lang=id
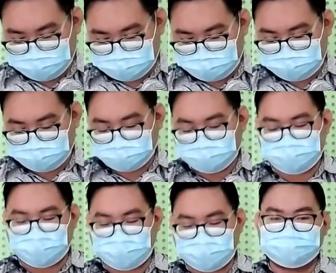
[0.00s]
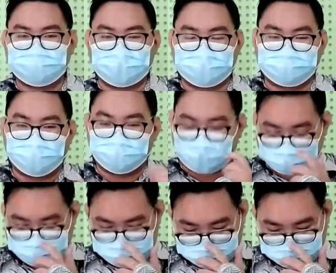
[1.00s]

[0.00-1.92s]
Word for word: Saya sempat mencari mengenai pohon aras